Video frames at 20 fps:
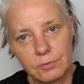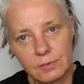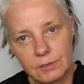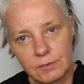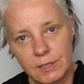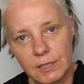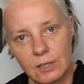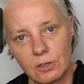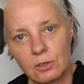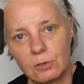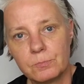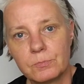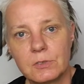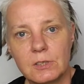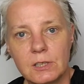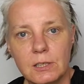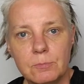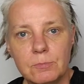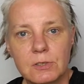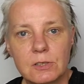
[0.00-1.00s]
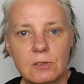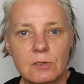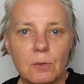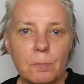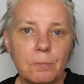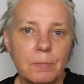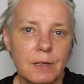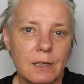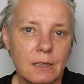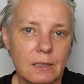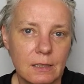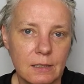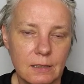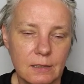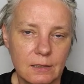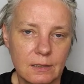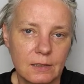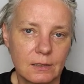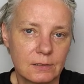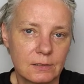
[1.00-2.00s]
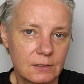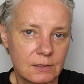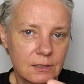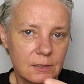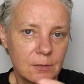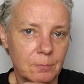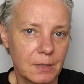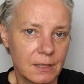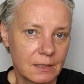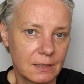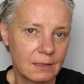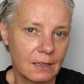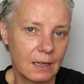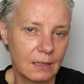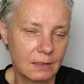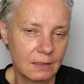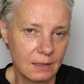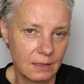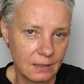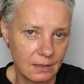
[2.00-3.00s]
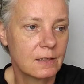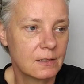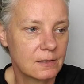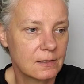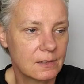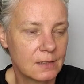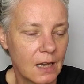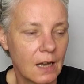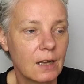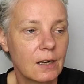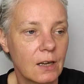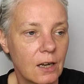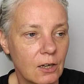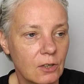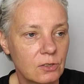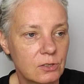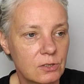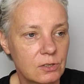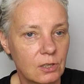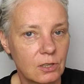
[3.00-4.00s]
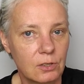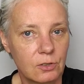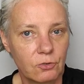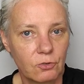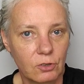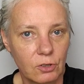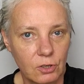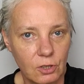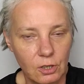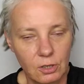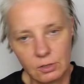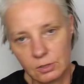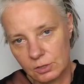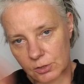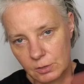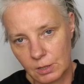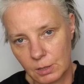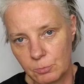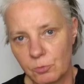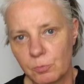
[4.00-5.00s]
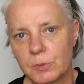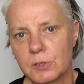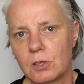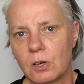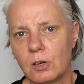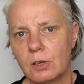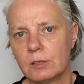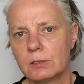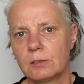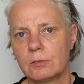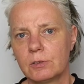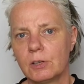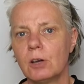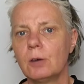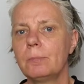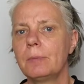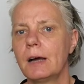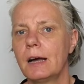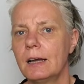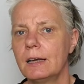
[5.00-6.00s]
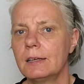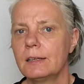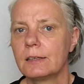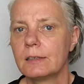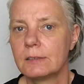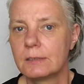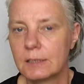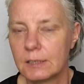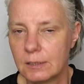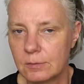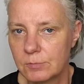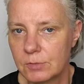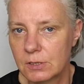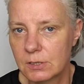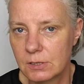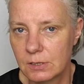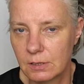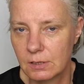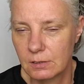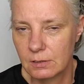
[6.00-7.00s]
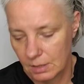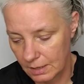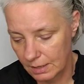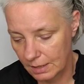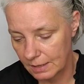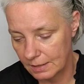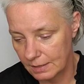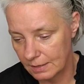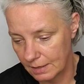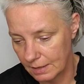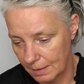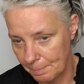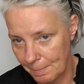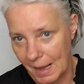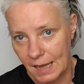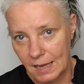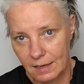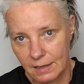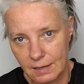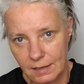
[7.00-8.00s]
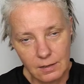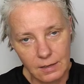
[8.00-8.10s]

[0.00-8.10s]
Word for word: wiederum Teams zu bilden, dass die miteinander Sachen austauschen können. Ist, glaube ich, bis heute noch bei einigen Teams Teams äh, in der Mache.